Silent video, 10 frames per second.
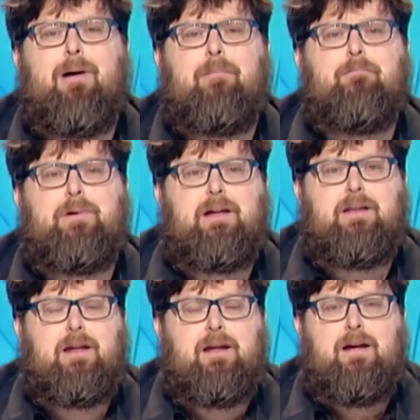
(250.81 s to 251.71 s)

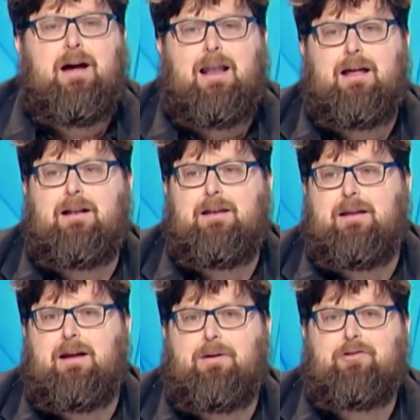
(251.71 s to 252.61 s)
bambini alla
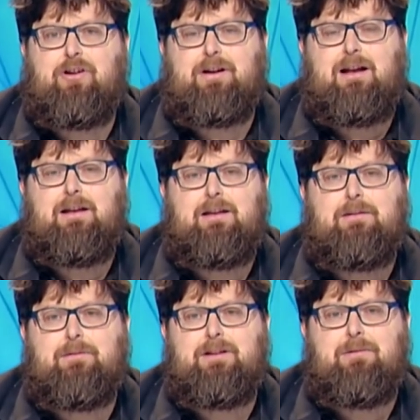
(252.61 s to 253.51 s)
clinica Mangiaralli di,